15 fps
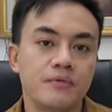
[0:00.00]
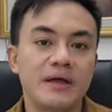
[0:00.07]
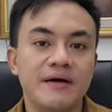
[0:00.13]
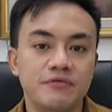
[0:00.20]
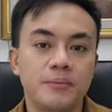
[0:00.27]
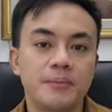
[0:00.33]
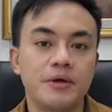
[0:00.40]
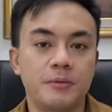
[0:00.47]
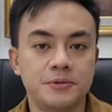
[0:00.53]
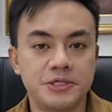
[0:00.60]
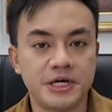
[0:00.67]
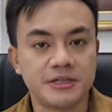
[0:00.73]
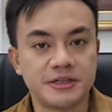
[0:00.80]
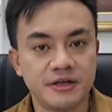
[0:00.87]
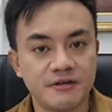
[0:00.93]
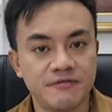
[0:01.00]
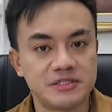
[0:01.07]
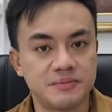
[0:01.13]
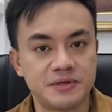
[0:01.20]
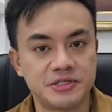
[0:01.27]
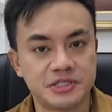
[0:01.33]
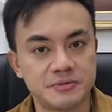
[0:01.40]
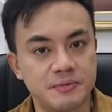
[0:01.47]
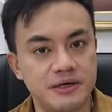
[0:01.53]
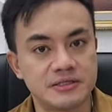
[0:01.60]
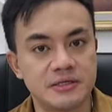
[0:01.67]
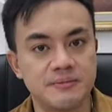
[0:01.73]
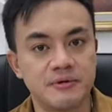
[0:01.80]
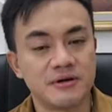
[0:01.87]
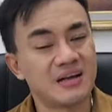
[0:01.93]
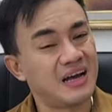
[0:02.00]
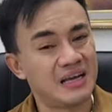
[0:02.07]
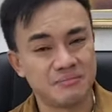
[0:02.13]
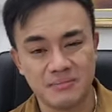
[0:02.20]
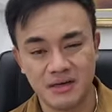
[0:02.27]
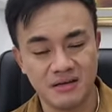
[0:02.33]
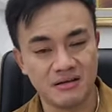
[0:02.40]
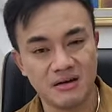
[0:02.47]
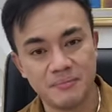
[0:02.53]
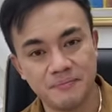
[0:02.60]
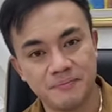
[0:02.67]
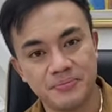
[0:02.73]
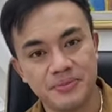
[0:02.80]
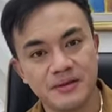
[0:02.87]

We have to be objective as much as possible, kahit mahirap,